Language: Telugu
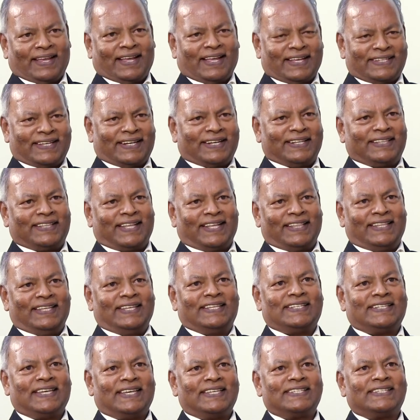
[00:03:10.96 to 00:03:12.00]
కసరత్ అది
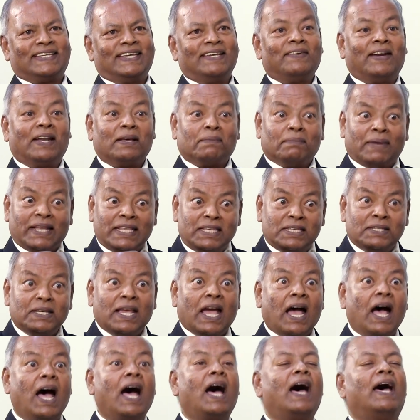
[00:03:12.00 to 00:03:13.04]
చేసి వాళ్ళకి మంచి
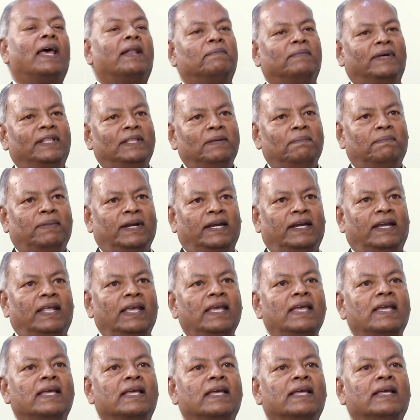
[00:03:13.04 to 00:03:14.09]
ఆహారం అది పెట్టి